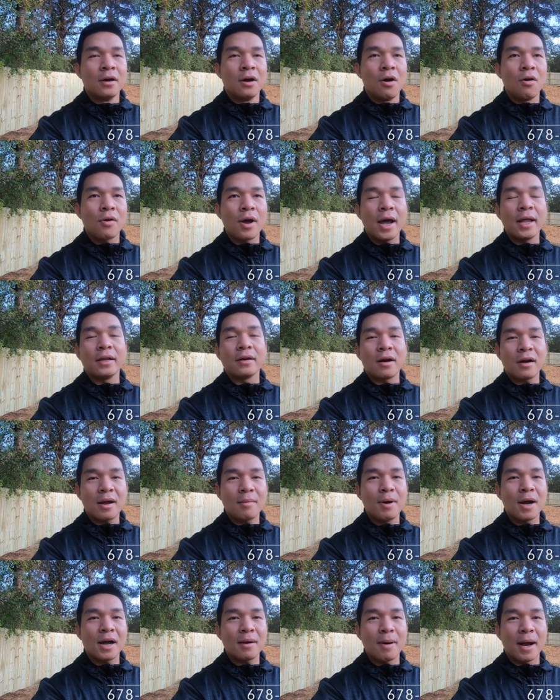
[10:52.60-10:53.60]
Ok, thì rất
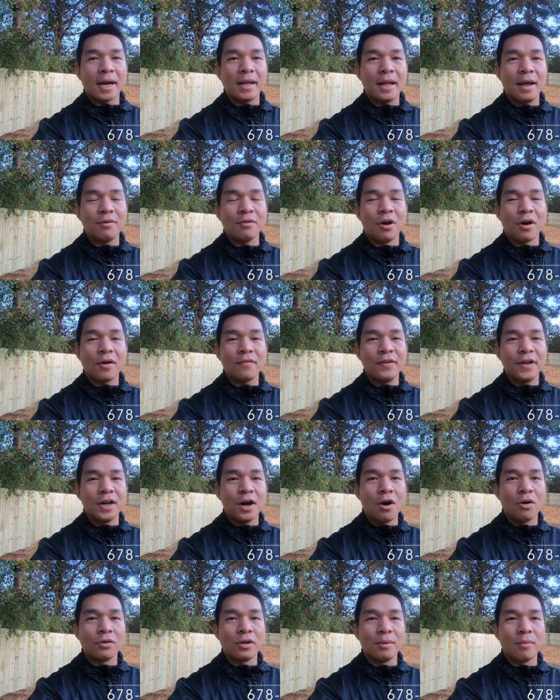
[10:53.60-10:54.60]
cảm ơn các bạn đã theo dõi cái
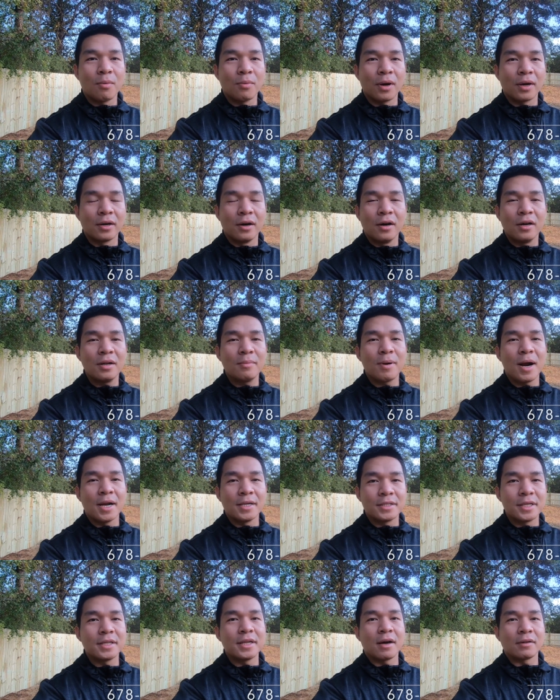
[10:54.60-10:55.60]
video, thì một lần nữa thì
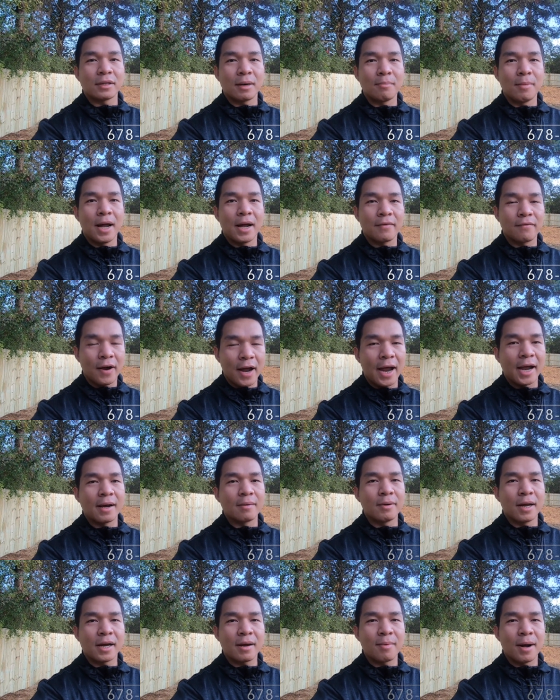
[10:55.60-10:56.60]
Brand xin chào tạm biệt và hẹn
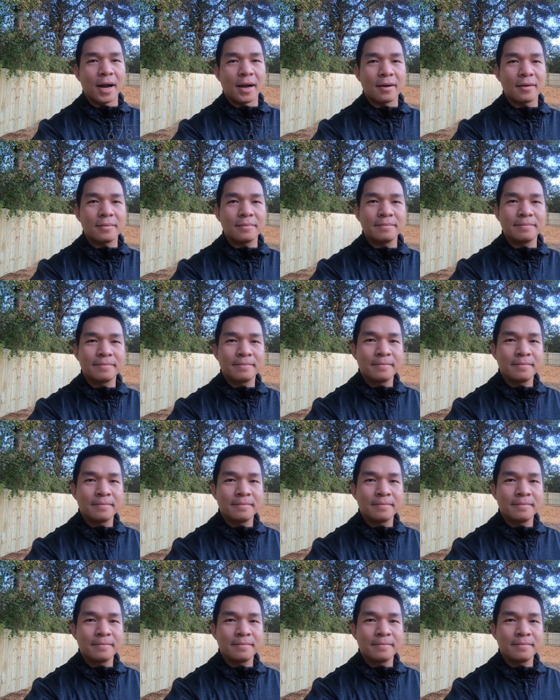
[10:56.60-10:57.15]
gặp lại các bạn.